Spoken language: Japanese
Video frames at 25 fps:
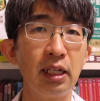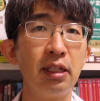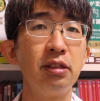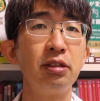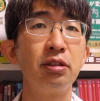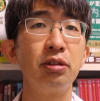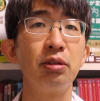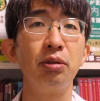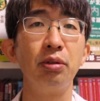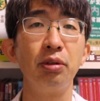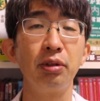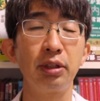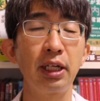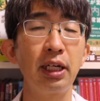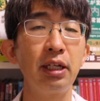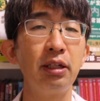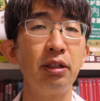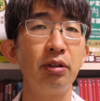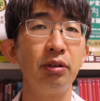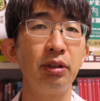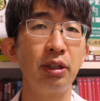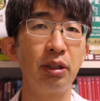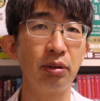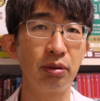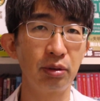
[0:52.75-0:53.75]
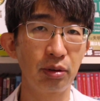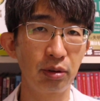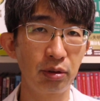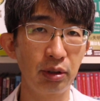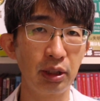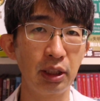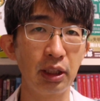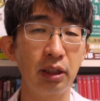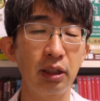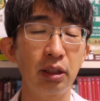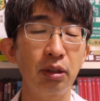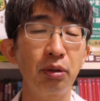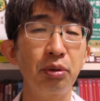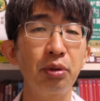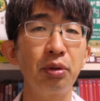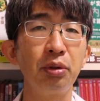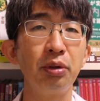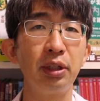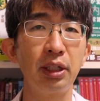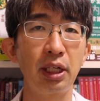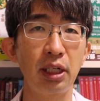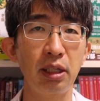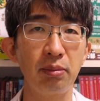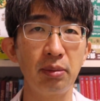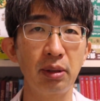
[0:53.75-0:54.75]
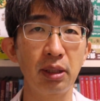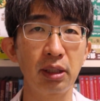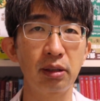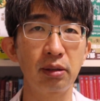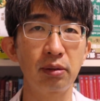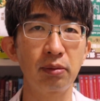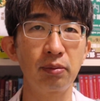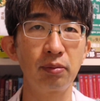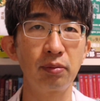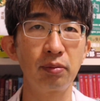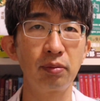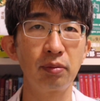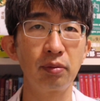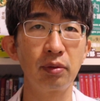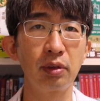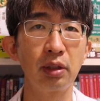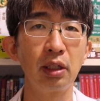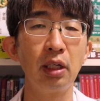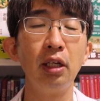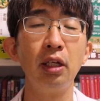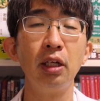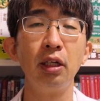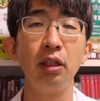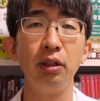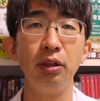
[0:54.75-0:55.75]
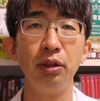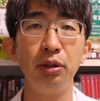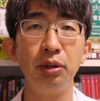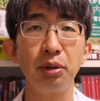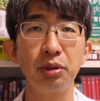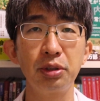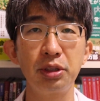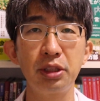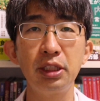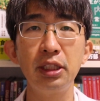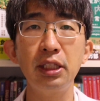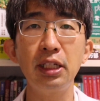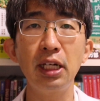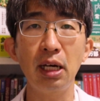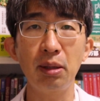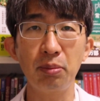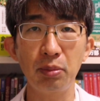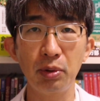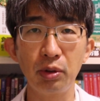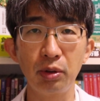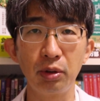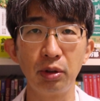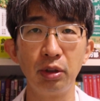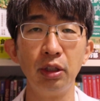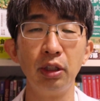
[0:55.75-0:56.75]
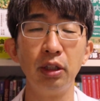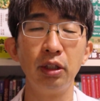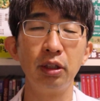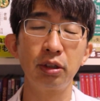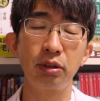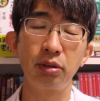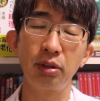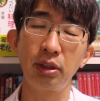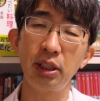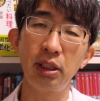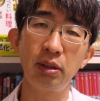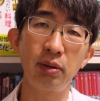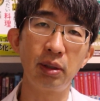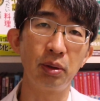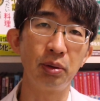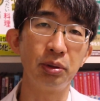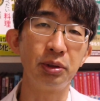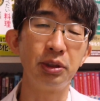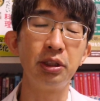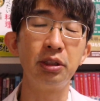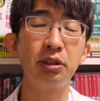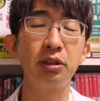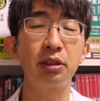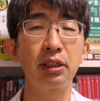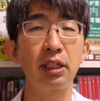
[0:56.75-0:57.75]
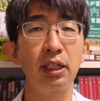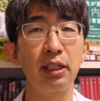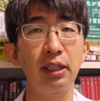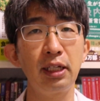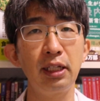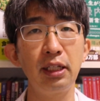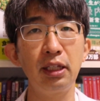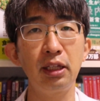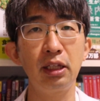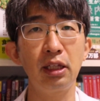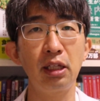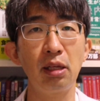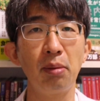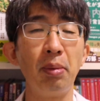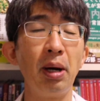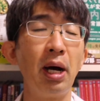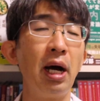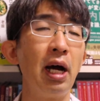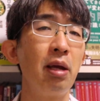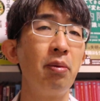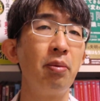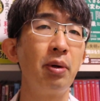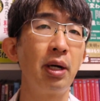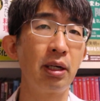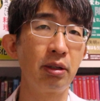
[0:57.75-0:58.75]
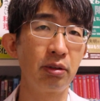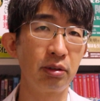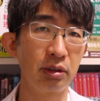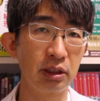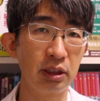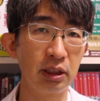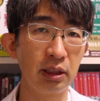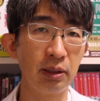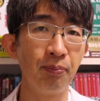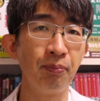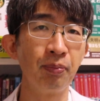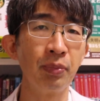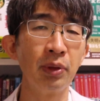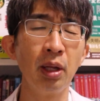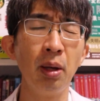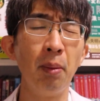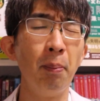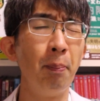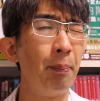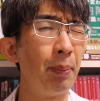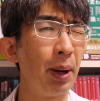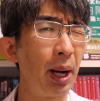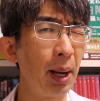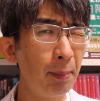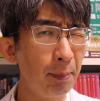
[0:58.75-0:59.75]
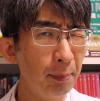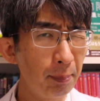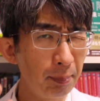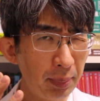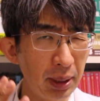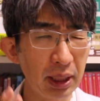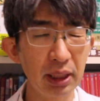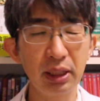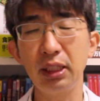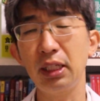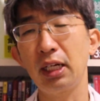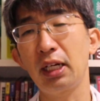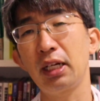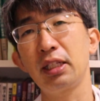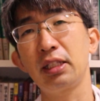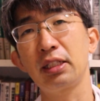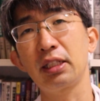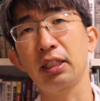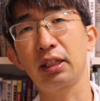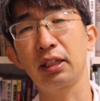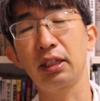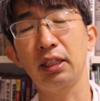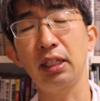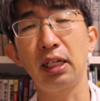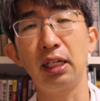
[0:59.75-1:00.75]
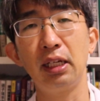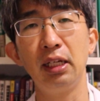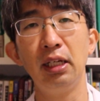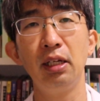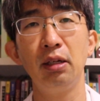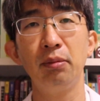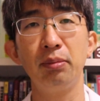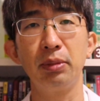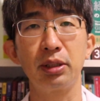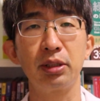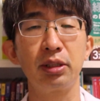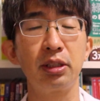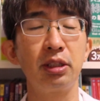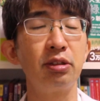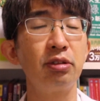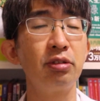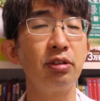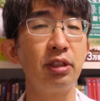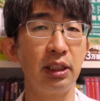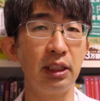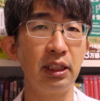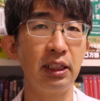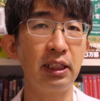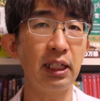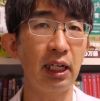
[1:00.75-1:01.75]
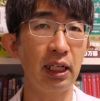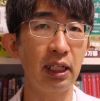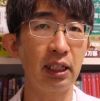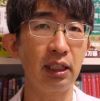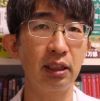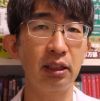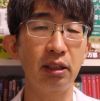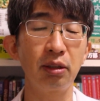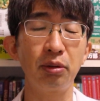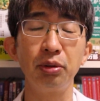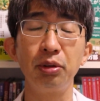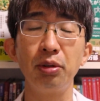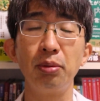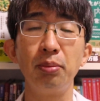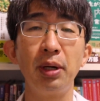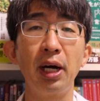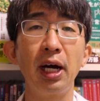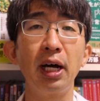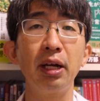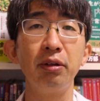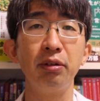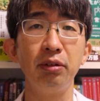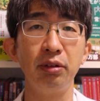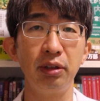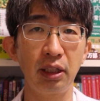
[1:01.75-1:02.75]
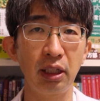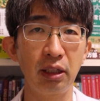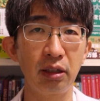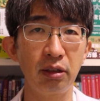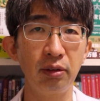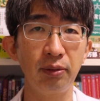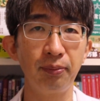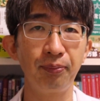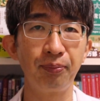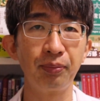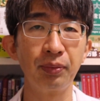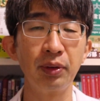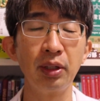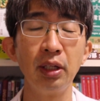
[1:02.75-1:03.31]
炎症を抑えるようなお薬ってことになります。どちらもそれでは落ち着かないって場合もあるし、パンパンに腫れちゃって、きつい痛いってこともあるんです。